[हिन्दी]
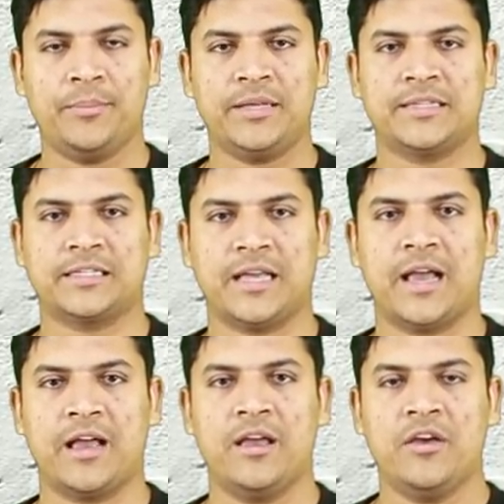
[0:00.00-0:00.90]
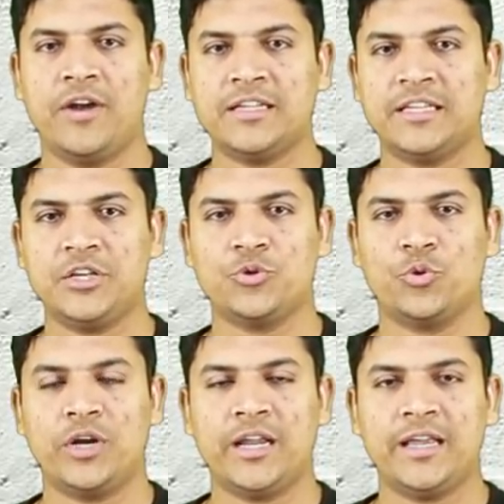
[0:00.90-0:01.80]
बच सकता है फ्रेंड्स ये
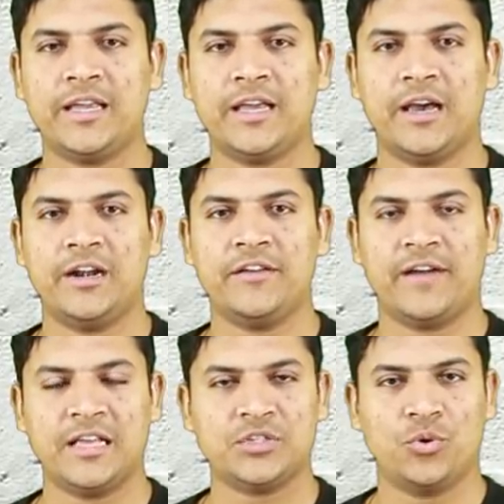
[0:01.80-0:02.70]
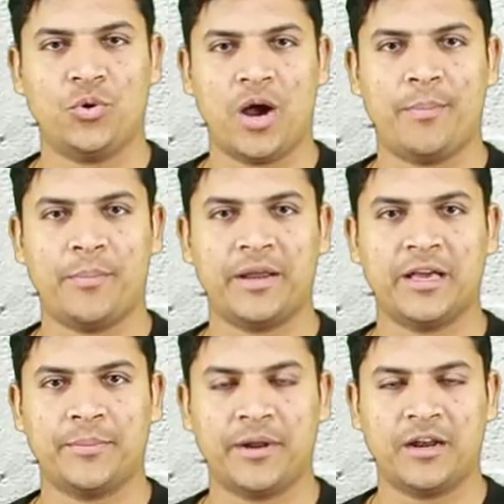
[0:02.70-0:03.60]
जरूरी नहीं कि हर डिवाइस को आप अपने
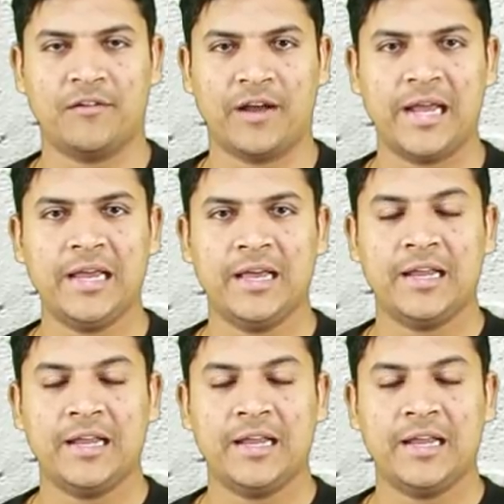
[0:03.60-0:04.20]
घर पर लगवाएं